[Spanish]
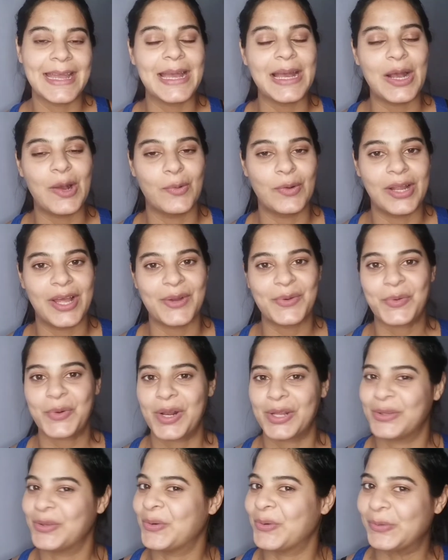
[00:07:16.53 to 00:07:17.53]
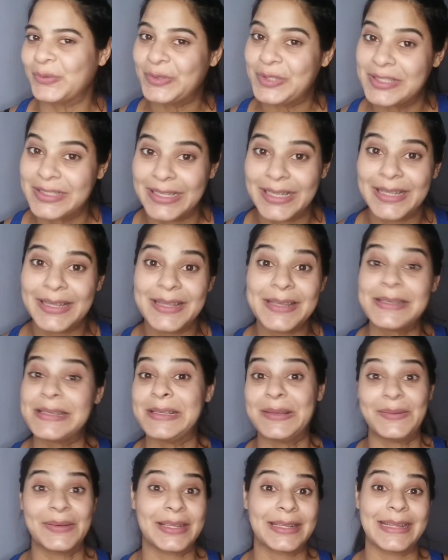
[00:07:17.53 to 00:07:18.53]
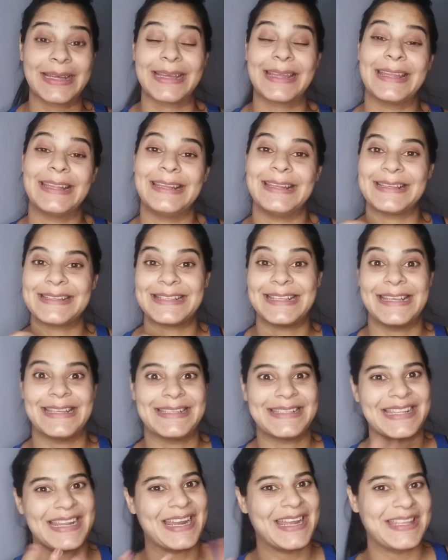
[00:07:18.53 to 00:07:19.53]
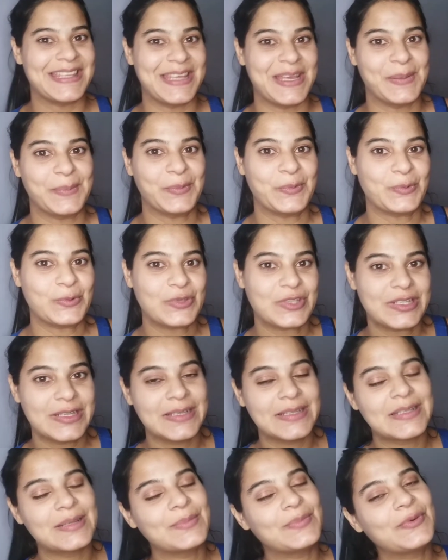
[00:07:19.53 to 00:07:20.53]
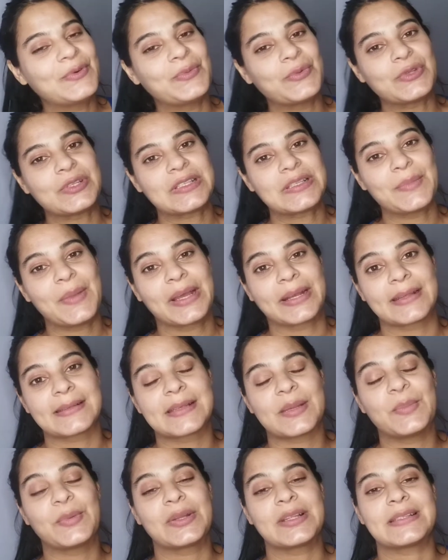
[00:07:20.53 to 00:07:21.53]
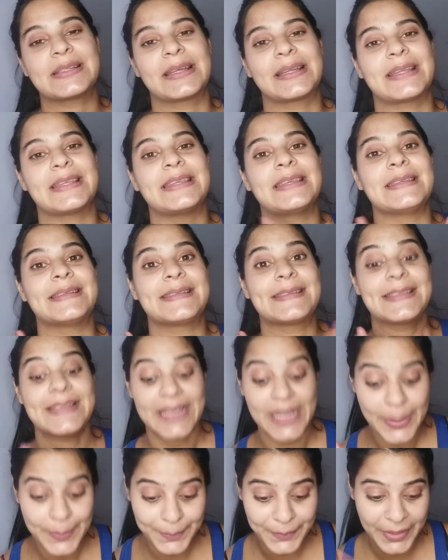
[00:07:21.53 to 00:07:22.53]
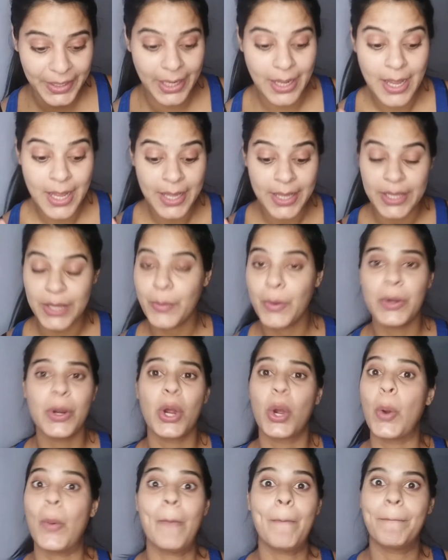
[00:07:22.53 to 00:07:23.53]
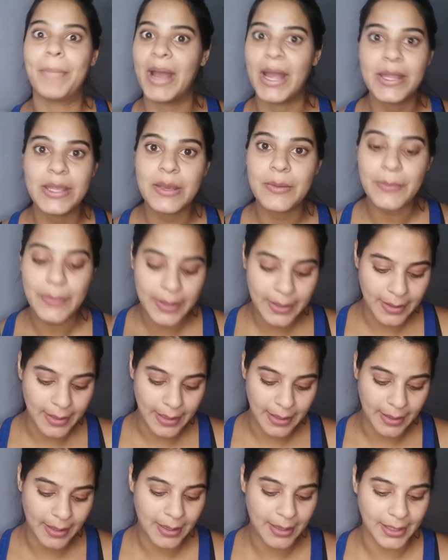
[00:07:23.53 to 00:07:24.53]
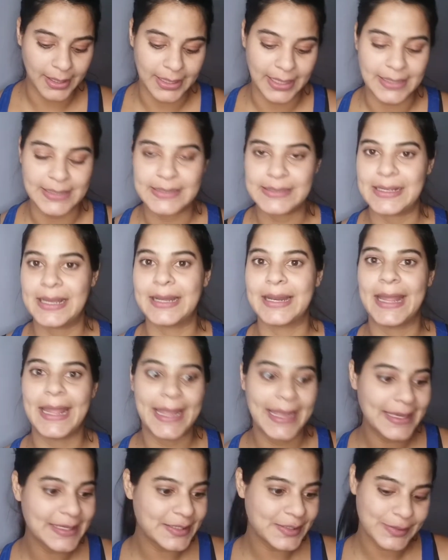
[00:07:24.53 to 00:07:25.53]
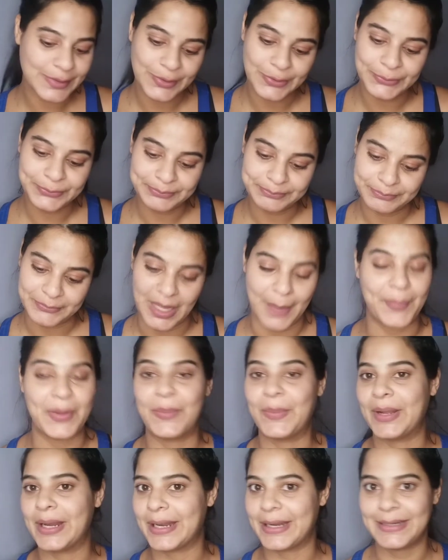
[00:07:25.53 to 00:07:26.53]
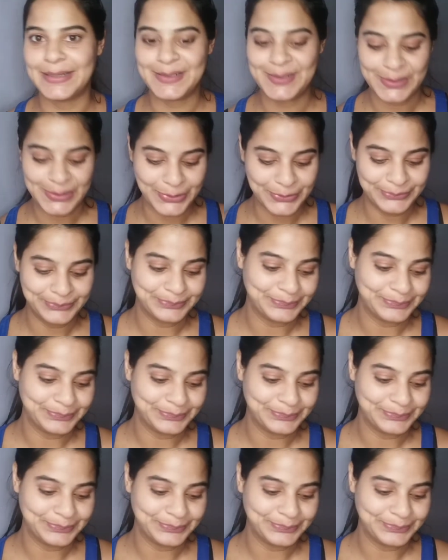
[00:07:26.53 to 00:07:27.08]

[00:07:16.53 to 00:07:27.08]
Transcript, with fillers: hablar un rato con ustedes, de verdad que las extrañé muchísimo, muchísimas gracias por estar allí siempre y bueno, acompáñenme a realizar esto, a preparar esto.